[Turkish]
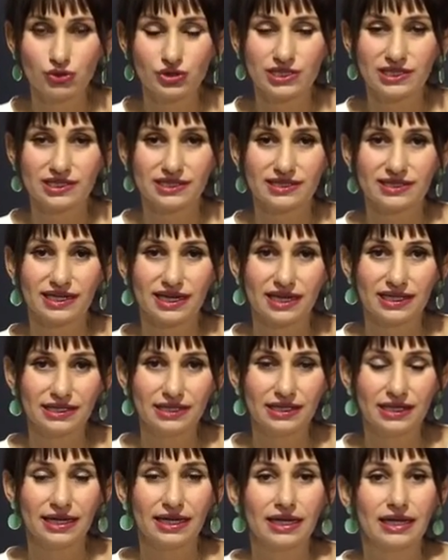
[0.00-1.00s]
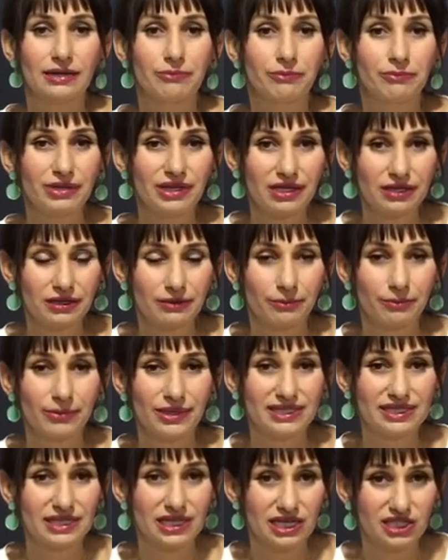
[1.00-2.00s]
üzerinden bir
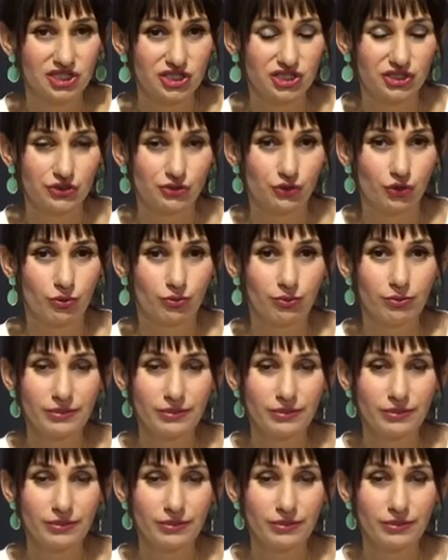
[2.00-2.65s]
mesaj gidiyor.